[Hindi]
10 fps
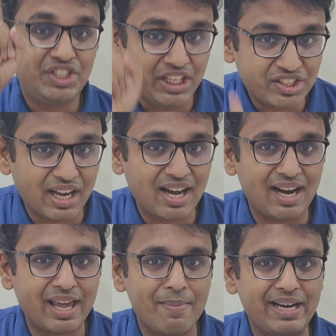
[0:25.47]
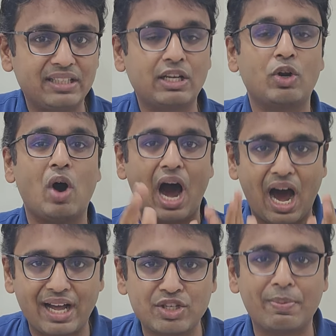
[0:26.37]
जी जान लगा के मेहनत करो
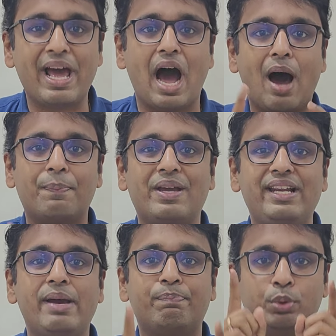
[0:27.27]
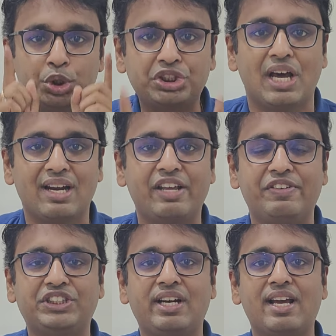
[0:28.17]
आज मैं आपके लिए बूस्टर
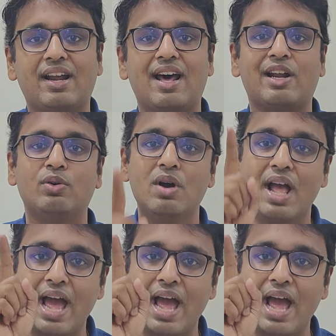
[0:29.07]
रिविजन लेकर आ रहा हूं